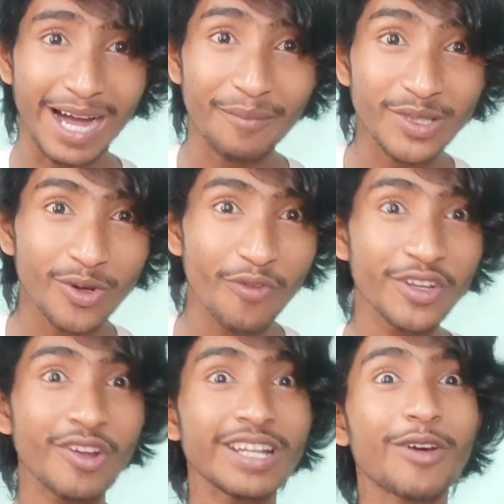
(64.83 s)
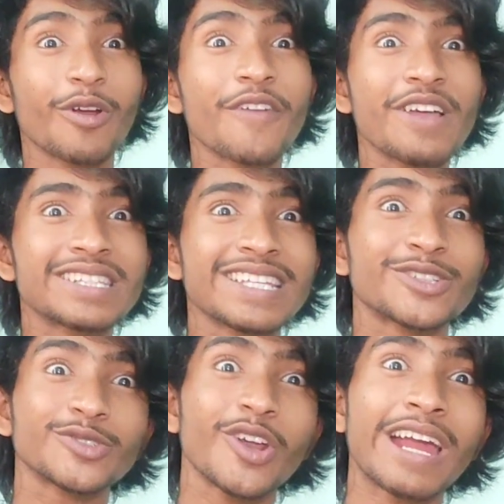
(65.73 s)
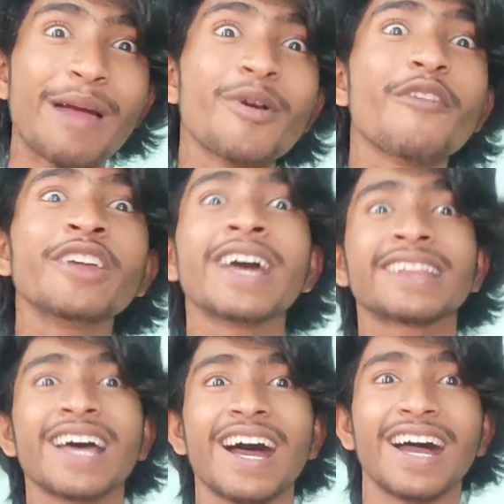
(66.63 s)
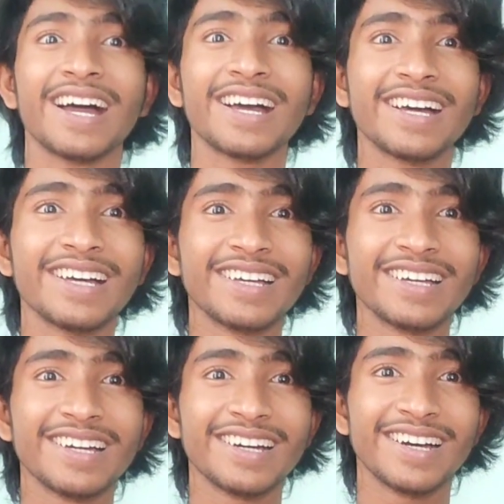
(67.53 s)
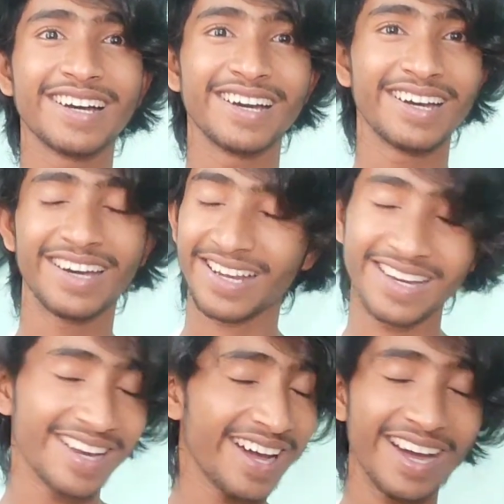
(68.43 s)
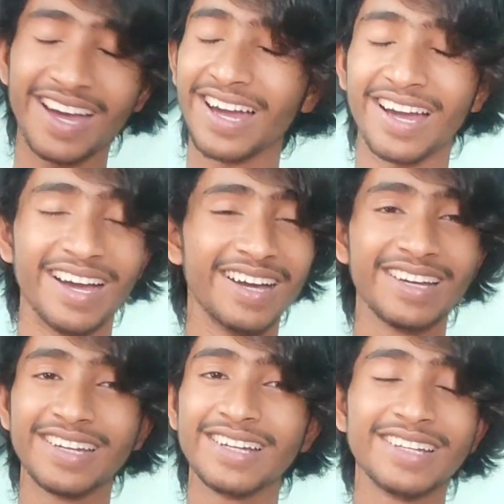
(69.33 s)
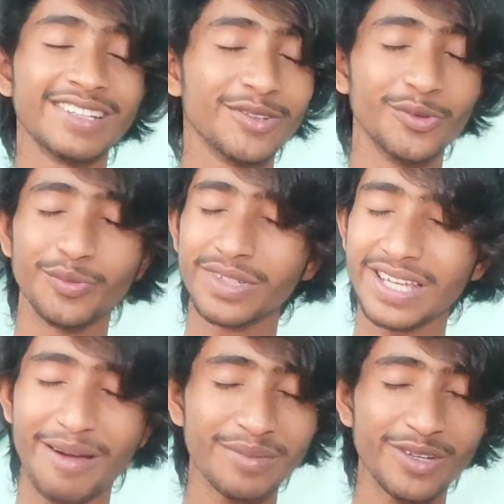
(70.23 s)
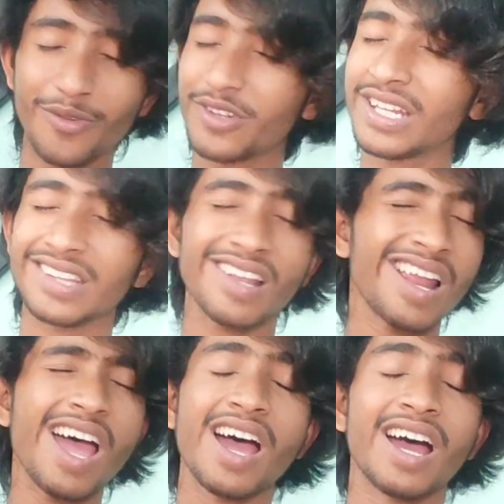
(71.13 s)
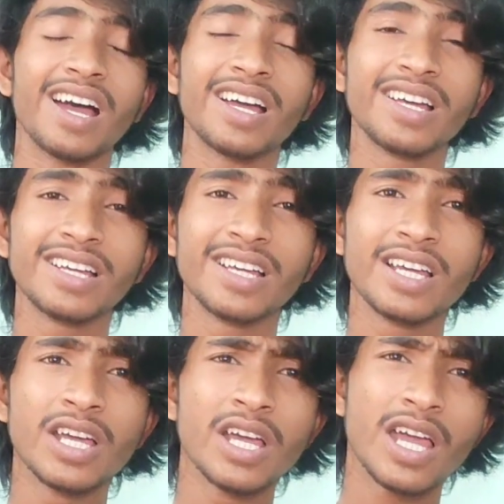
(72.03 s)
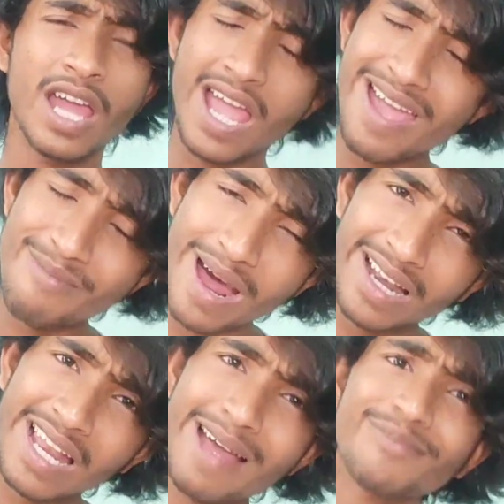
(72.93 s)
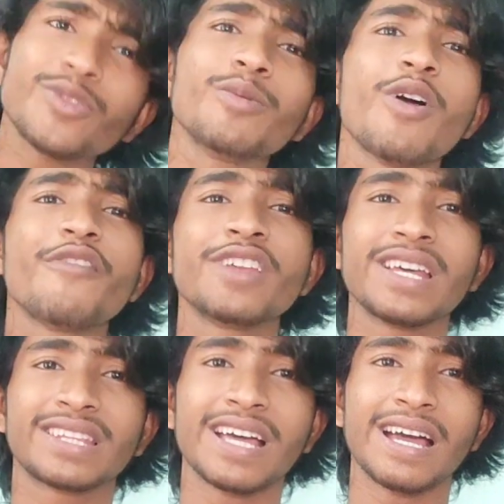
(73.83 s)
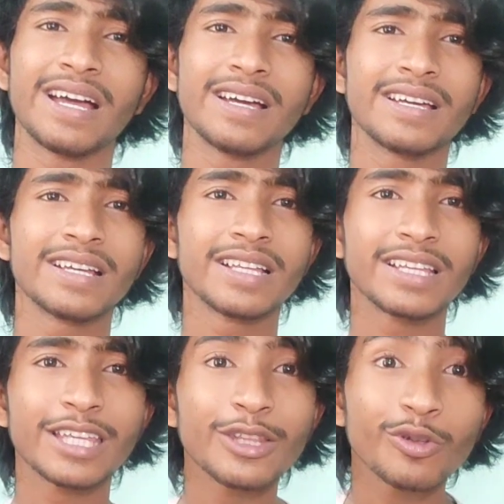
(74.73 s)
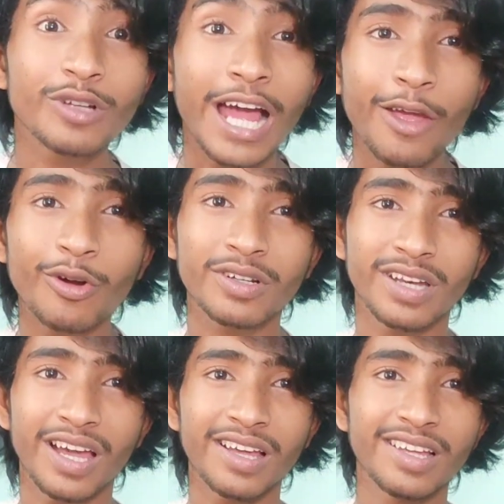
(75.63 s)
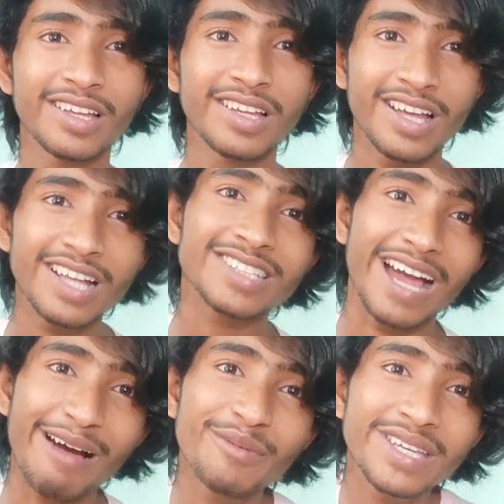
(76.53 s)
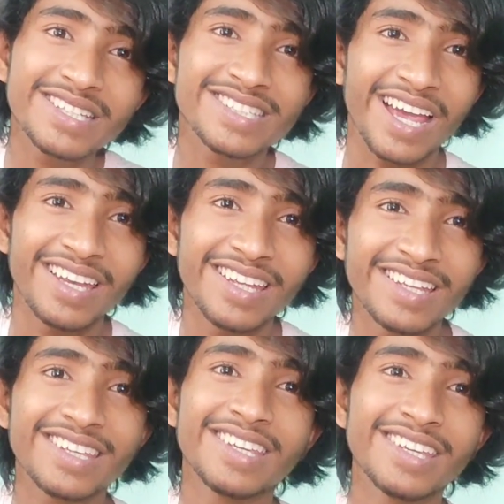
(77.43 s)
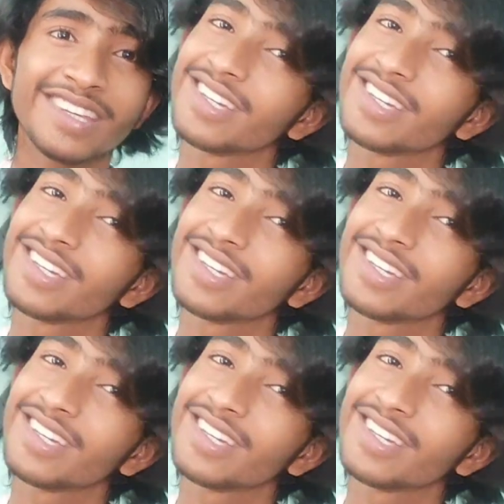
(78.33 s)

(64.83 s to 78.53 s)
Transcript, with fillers: আমি তো অভিনয়টা করে ফেলছি সুতরাং আমি অভিনেতা আরে না তুমি আমি অভিনেতা না হ্যাঁ মানলাম তুমি অভিনেতা কিন্তু নায়ক না আচ্ছা আমি কি চাইলেই কি